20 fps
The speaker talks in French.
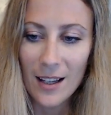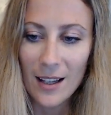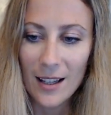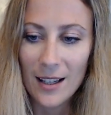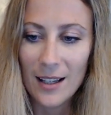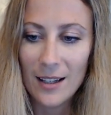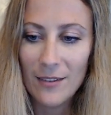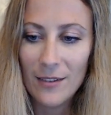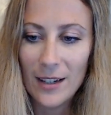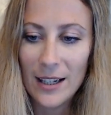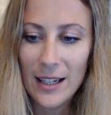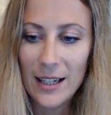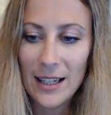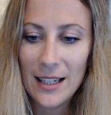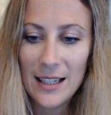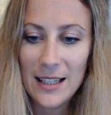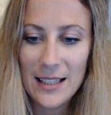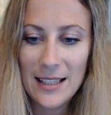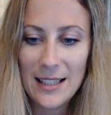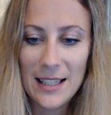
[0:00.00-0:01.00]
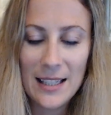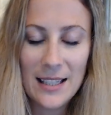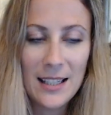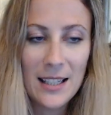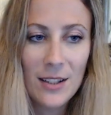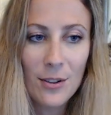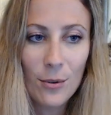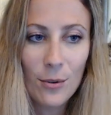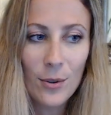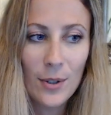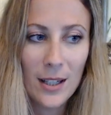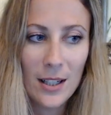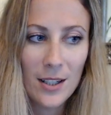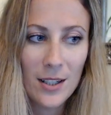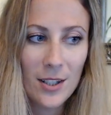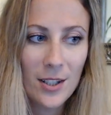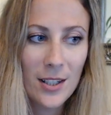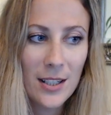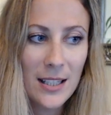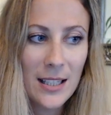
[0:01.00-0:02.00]
Ouais, et c'est drôle, hein.
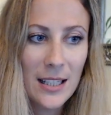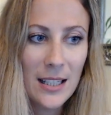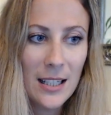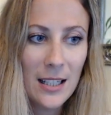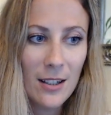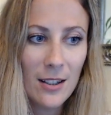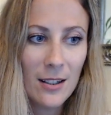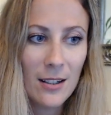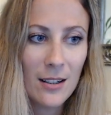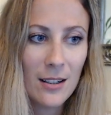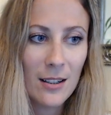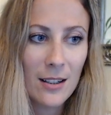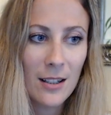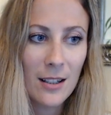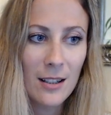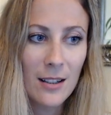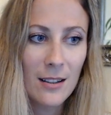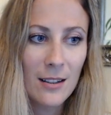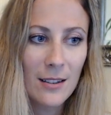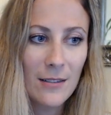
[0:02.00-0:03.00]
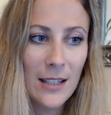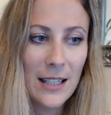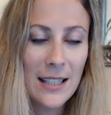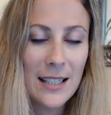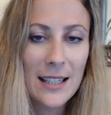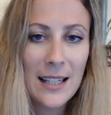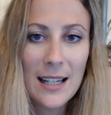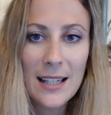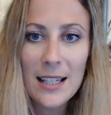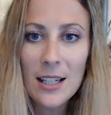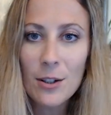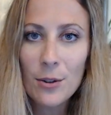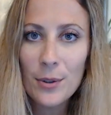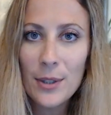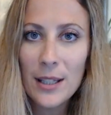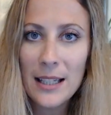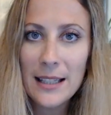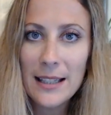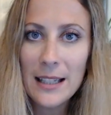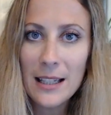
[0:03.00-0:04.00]
je dis, euh, c'est assez
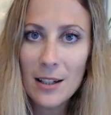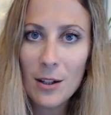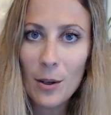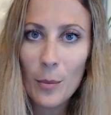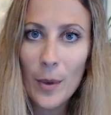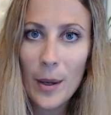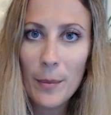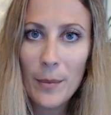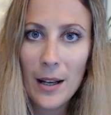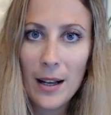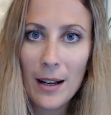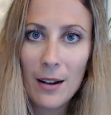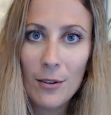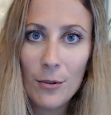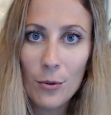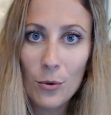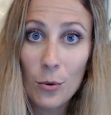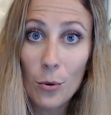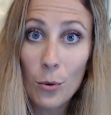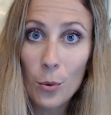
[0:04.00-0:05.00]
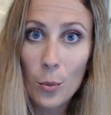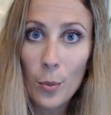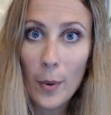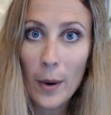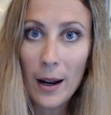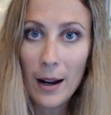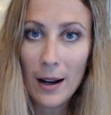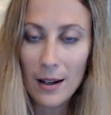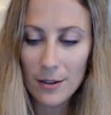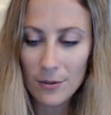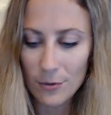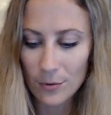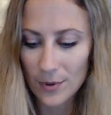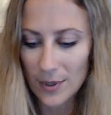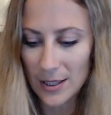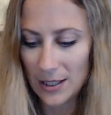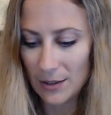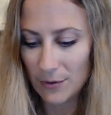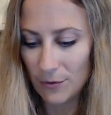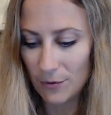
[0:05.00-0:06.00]
connecté quand même au groupe 1, donc
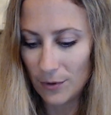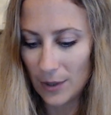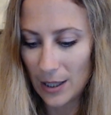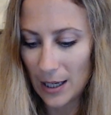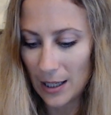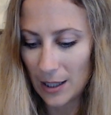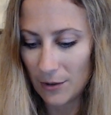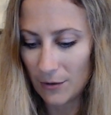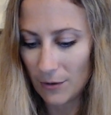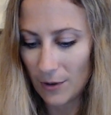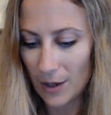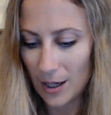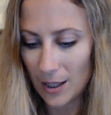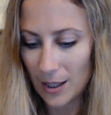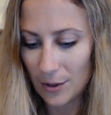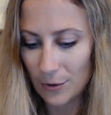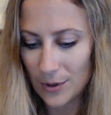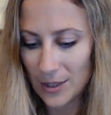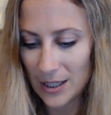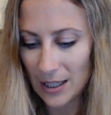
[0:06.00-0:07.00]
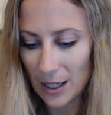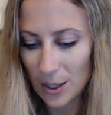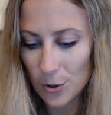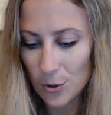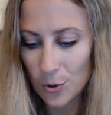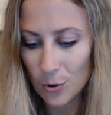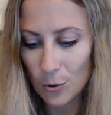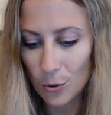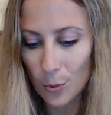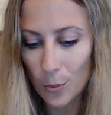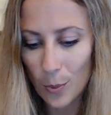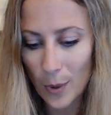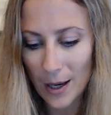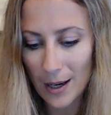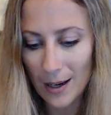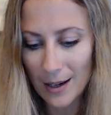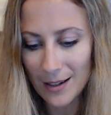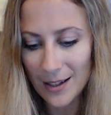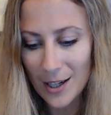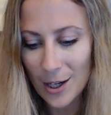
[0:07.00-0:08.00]
si vous voulez aller voir le tirage du groupe
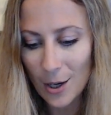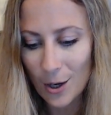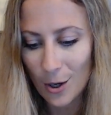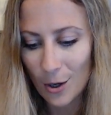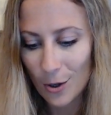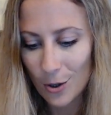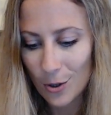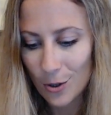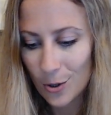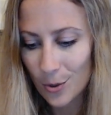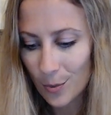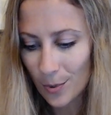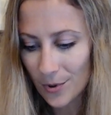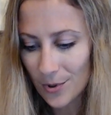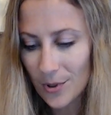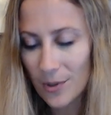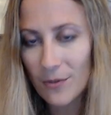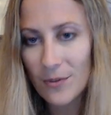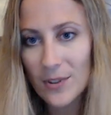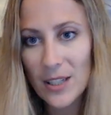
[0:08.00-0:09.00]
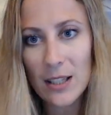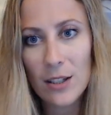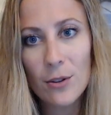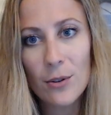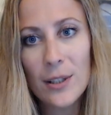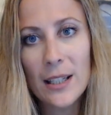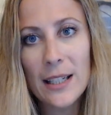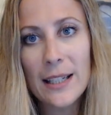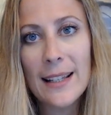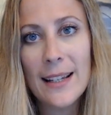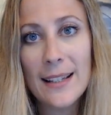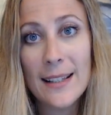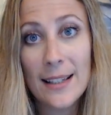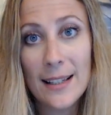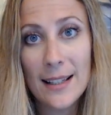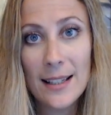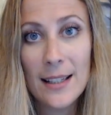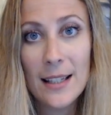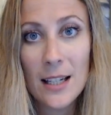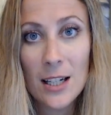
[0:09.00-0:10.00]
1, euh, je pense que vous êtes connecté à
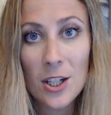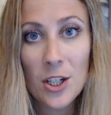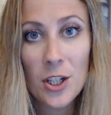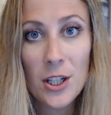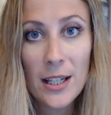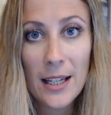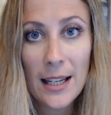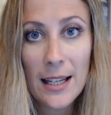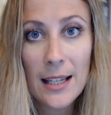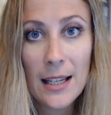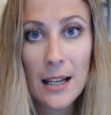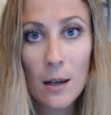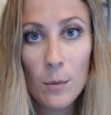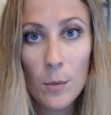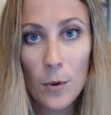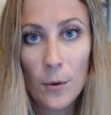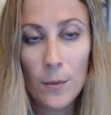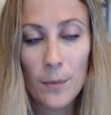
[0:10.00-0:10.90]
cette énergie également.